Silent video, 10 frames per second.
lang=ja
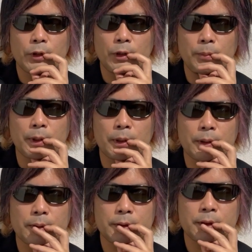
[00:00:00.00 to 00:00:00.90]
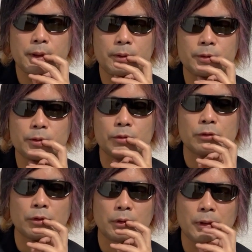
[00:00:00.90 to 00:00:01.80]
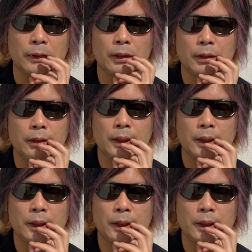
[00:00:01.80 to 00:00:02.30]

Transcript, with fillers: 今、地下のソウルとか、